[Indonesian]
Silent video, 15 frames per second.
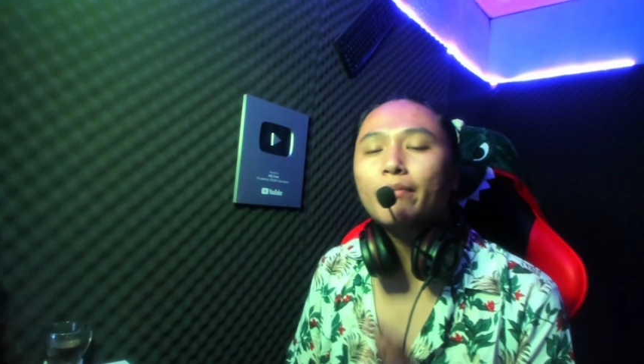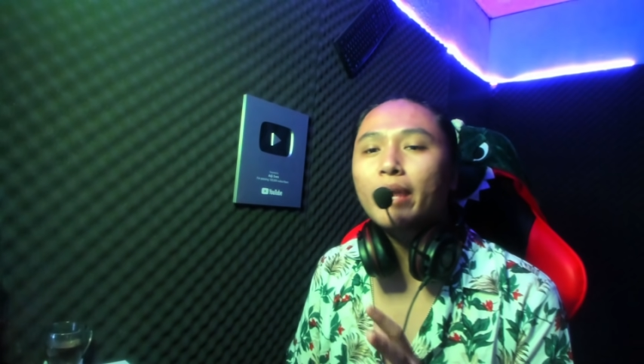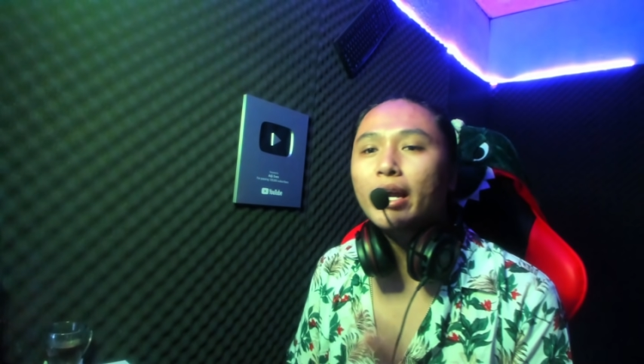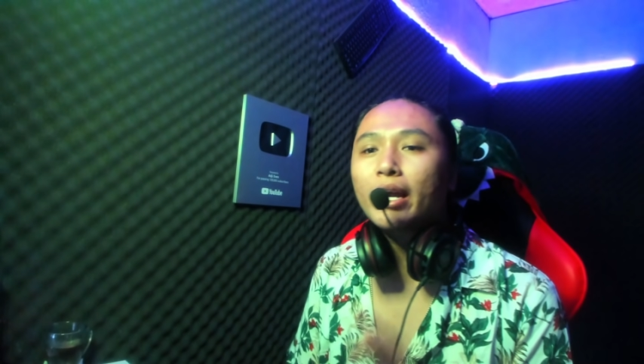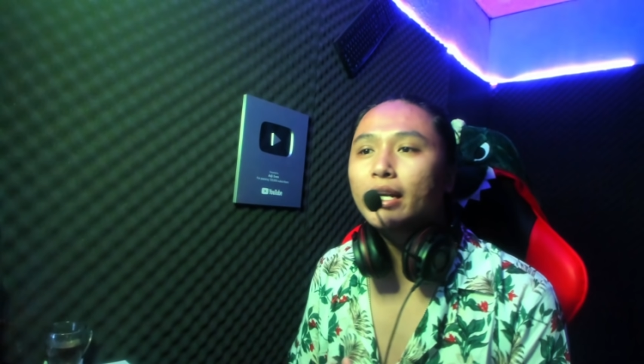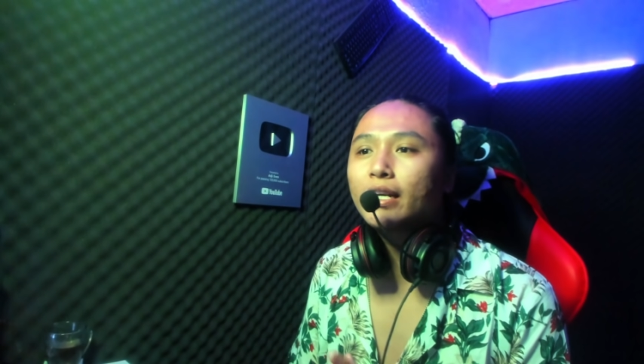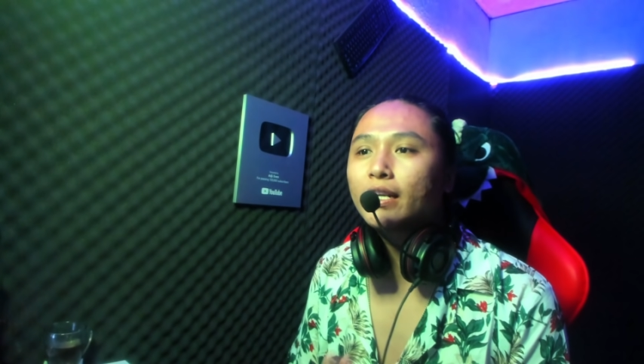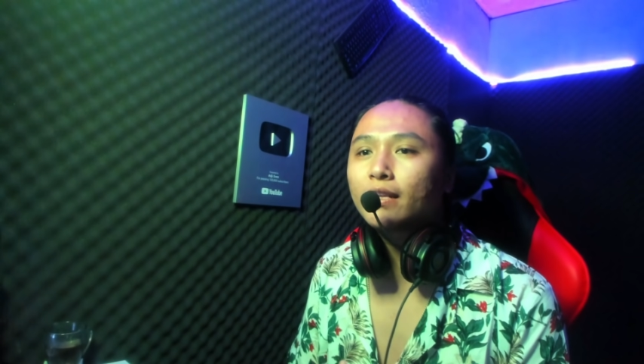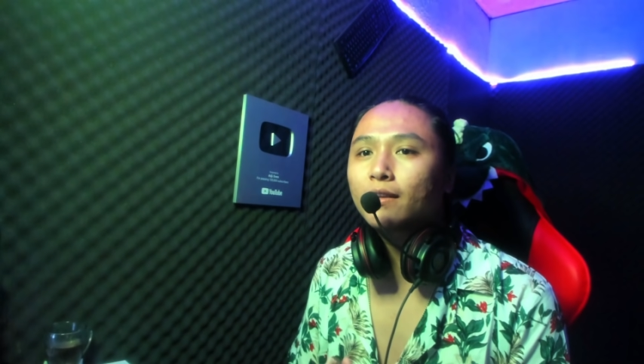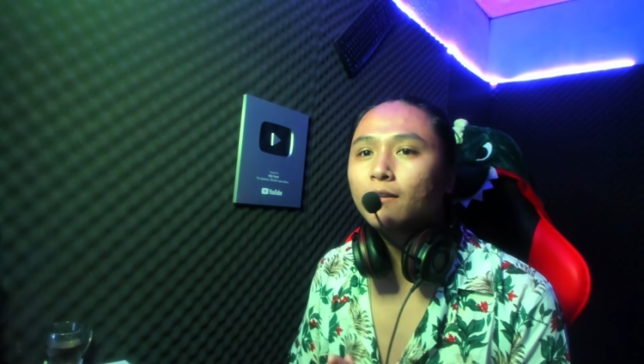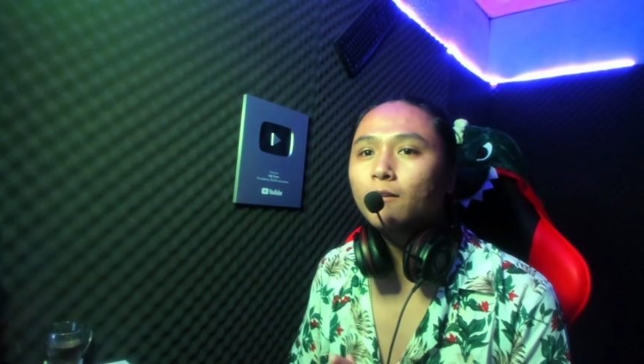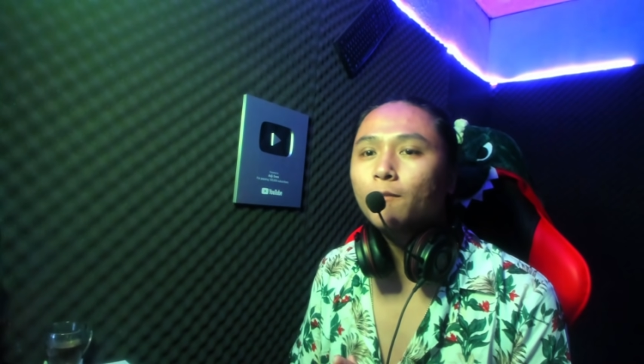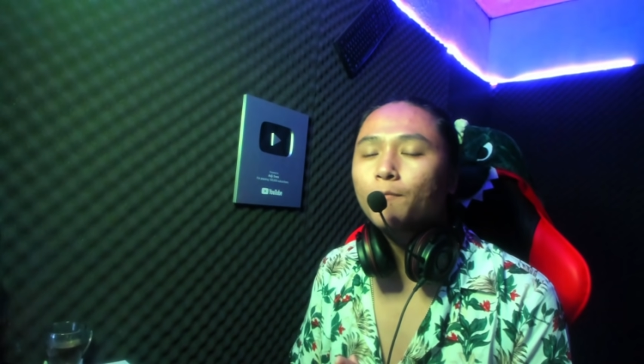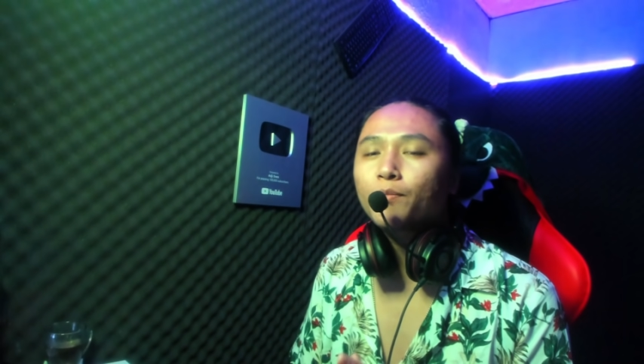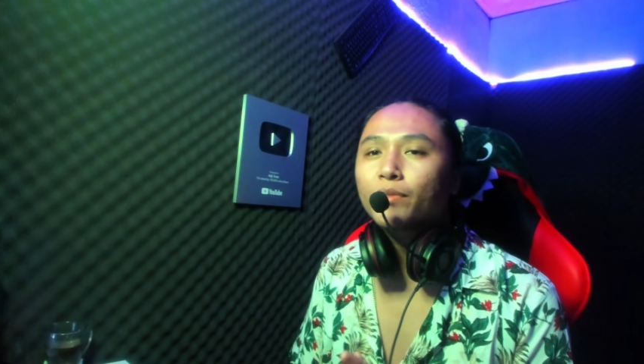mainin
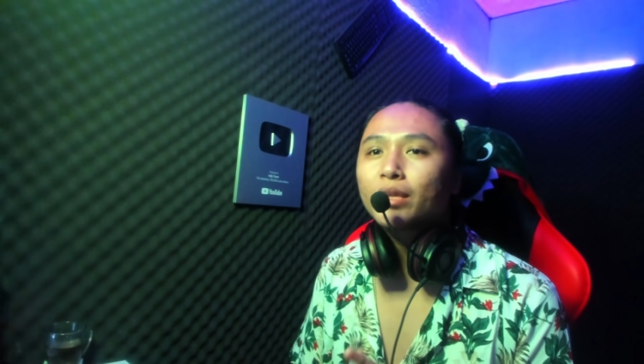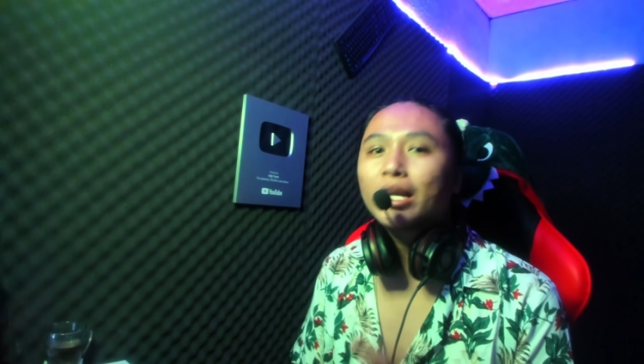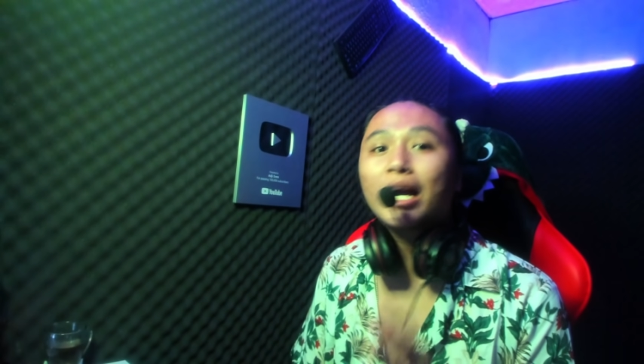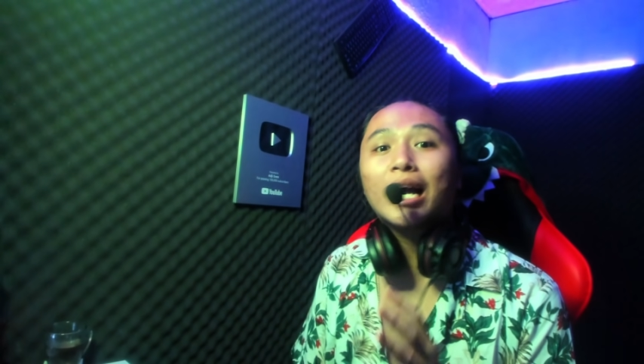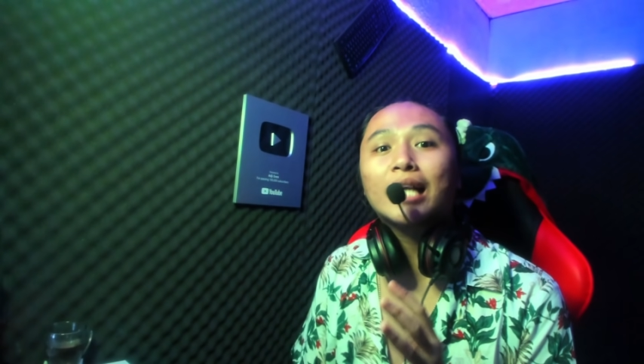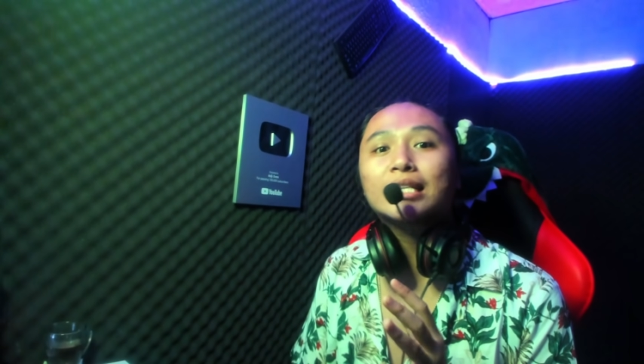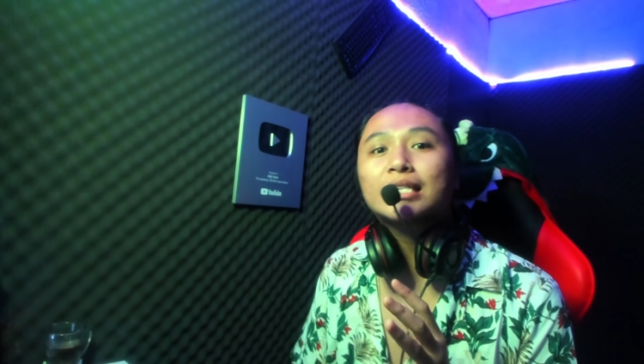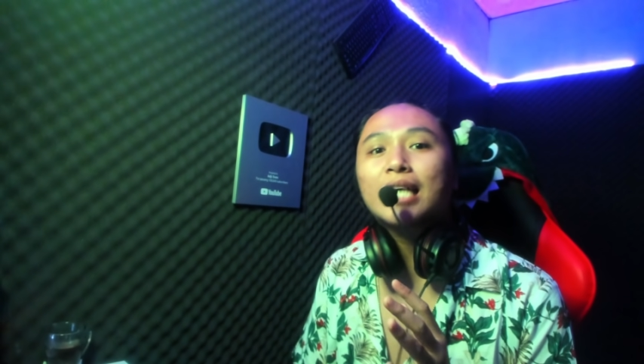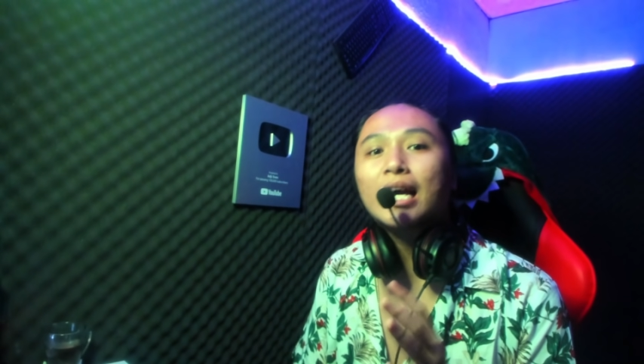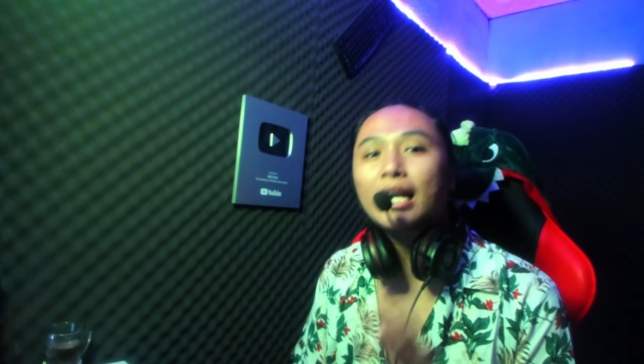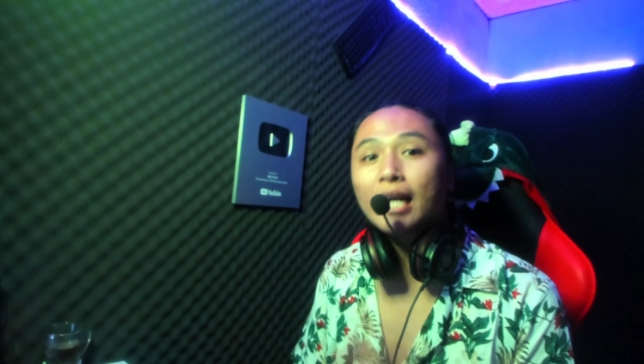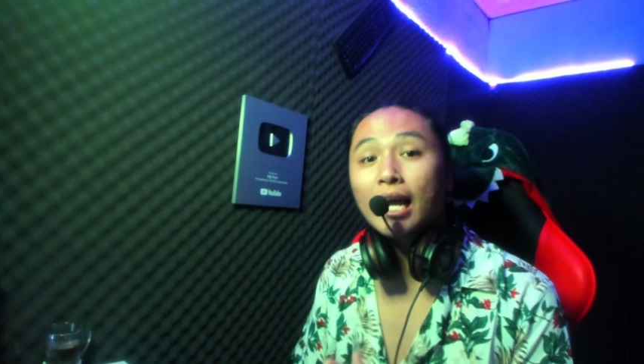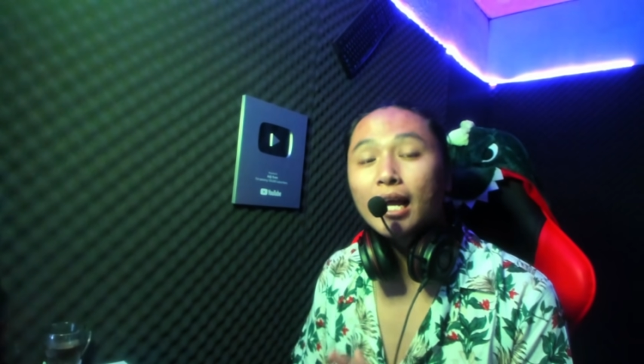itu dengan cara